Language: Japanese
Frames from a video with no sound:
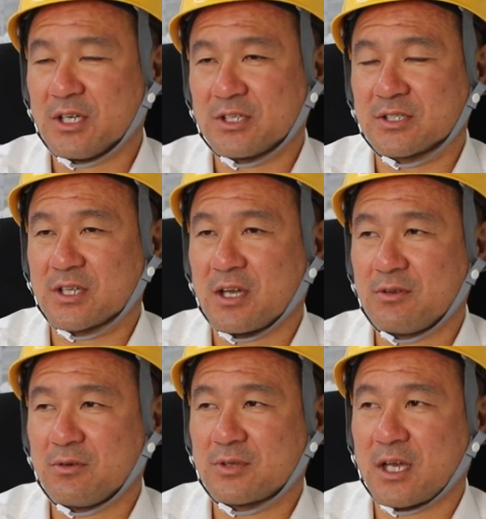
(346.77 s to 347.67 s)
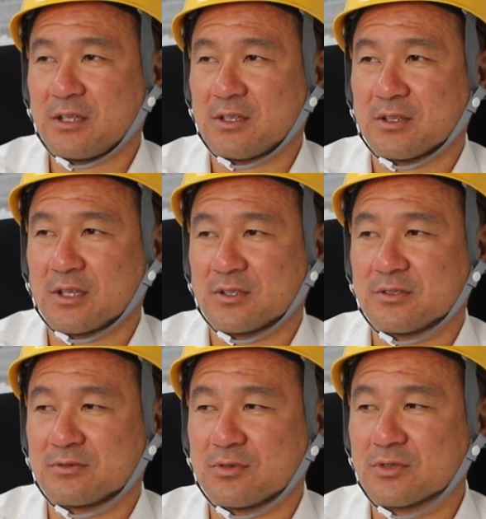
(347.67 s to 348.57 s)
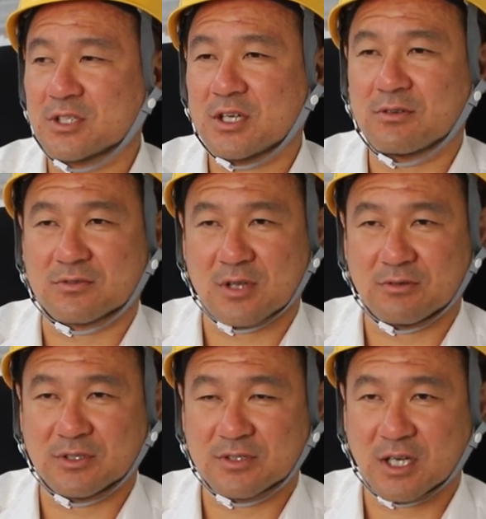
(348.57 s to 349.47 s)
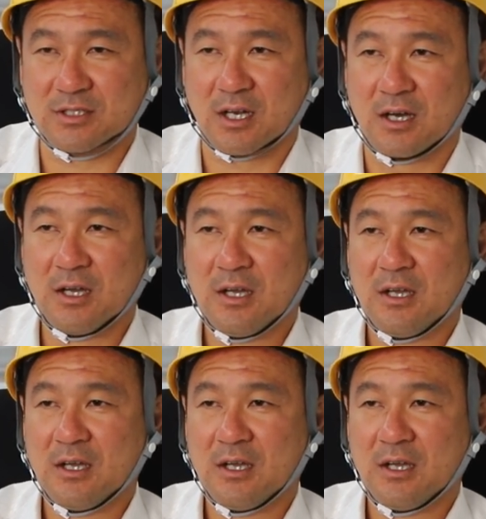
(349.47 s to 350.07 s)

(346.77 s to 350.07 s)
言って「いや材料代」って言って「どんな材料使うんですか?」って言ったら